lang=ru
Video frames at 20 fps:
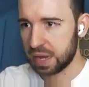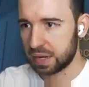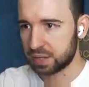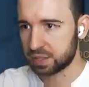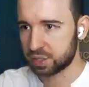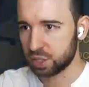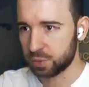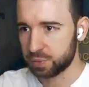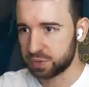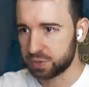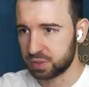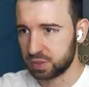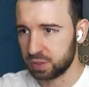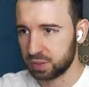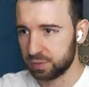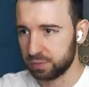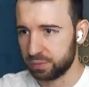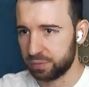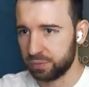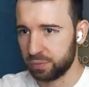Так,
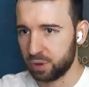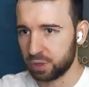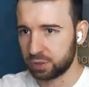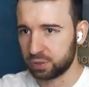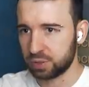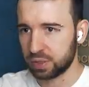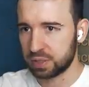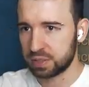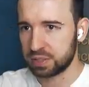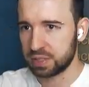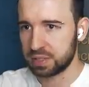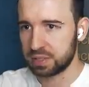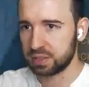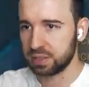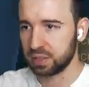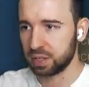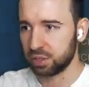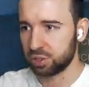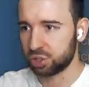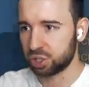собственно, вот у нас здесь
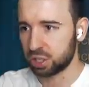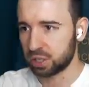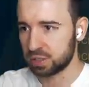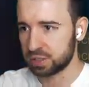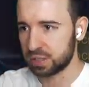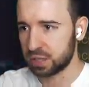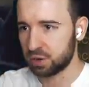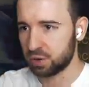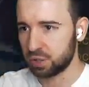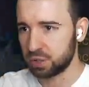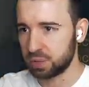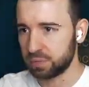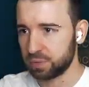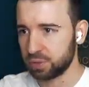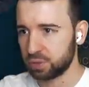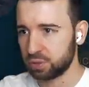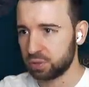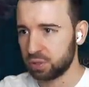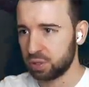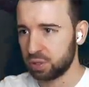дырочка. Заходим в эту